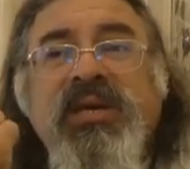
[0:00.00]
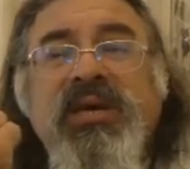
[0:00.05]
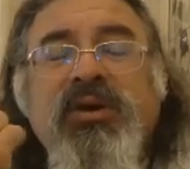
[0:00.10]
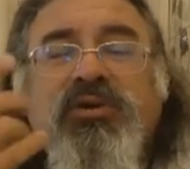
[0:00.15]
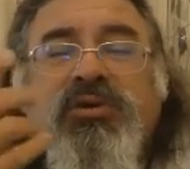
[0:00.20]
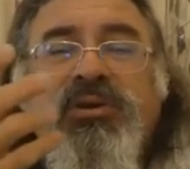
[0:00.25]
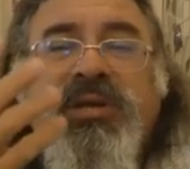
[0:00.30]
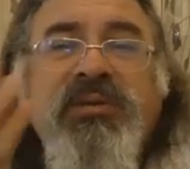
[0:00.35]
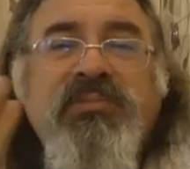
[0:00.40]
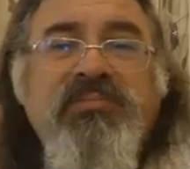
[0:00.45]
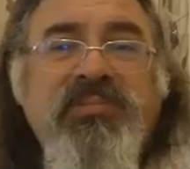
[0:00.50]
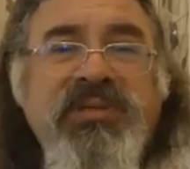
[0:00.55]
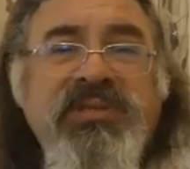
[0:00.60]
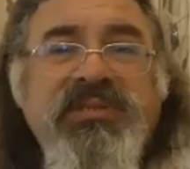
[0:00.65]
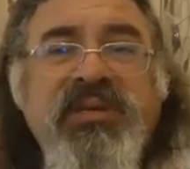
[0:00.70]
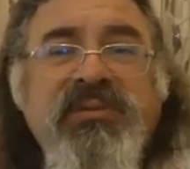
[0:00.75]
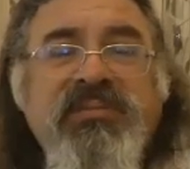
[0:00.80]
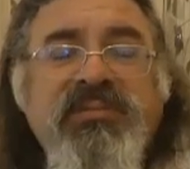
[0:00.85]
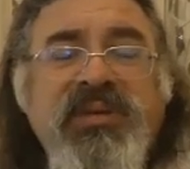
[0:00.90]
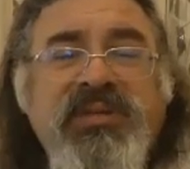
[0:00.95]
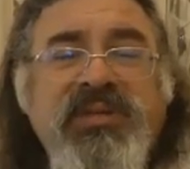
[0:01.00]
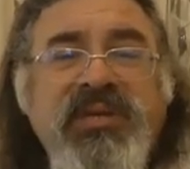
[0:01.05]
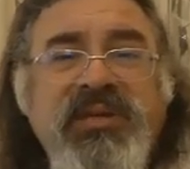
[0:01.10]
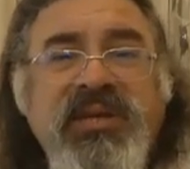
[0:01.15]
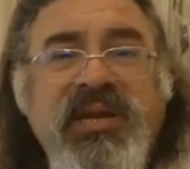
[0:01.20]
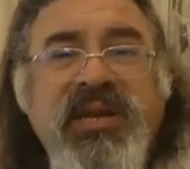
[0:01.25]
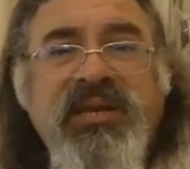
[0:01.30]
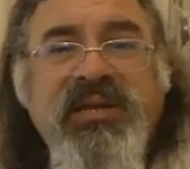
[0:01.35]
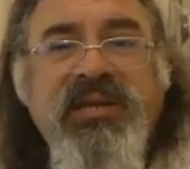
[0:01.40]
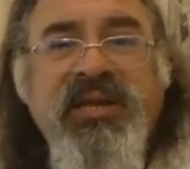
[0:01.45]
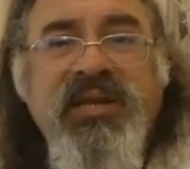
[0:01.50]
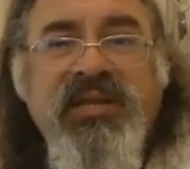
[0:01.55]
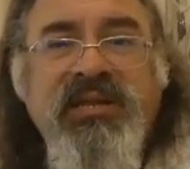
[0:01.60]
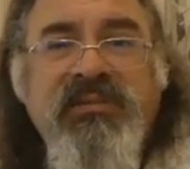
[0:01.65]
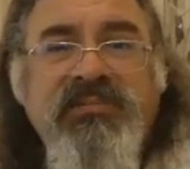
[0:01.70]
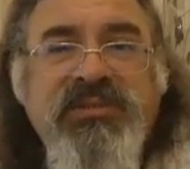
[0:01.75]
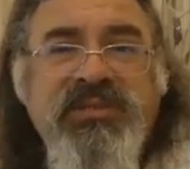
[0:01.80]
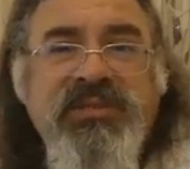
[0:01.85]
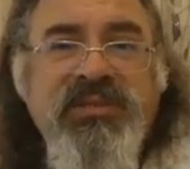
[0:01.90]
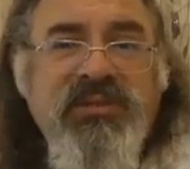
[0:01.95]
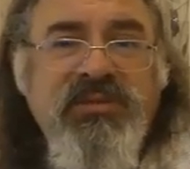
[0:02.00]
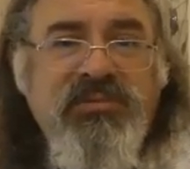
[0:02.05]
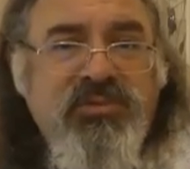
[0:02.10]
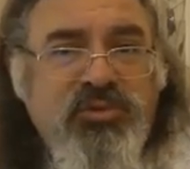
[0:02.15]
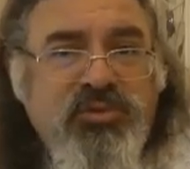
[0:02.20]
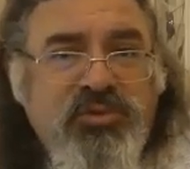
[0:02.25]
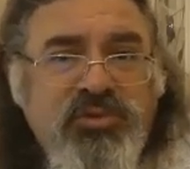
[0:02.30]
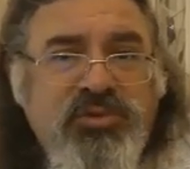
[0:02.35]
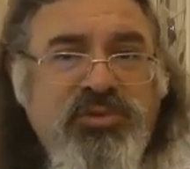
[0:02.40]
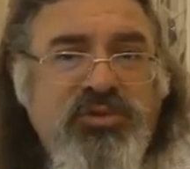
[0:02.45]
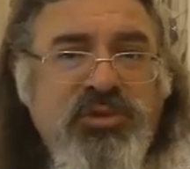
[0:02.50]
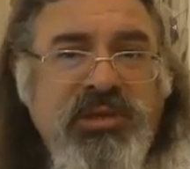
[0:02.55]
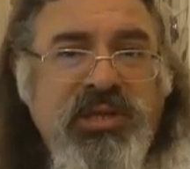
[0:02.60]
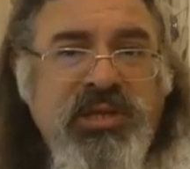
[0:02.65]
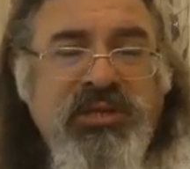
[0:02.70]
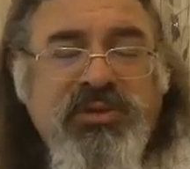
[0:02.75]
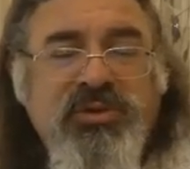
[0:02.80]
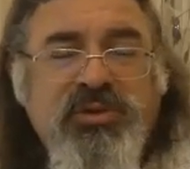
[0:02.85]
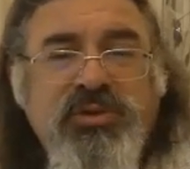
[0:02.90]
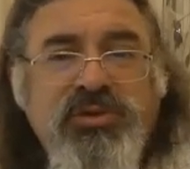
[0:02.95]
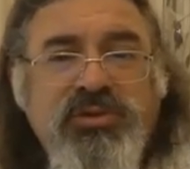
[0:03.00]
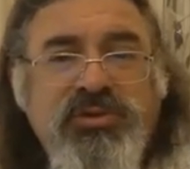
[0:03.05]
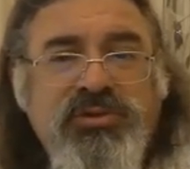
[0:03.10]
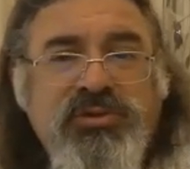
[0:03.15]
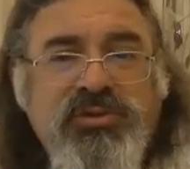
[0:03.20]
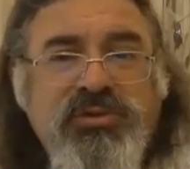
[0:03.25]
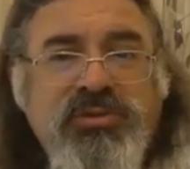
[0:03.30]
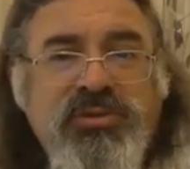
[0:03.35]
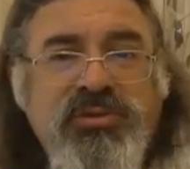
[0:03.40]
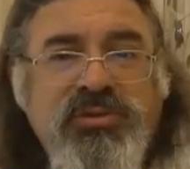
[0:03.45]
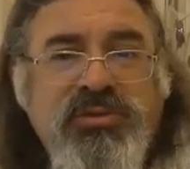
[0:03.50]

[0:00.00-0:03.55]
Örneğin biz de ameliyata girerken elimizi duru suyla yıkıyoruz.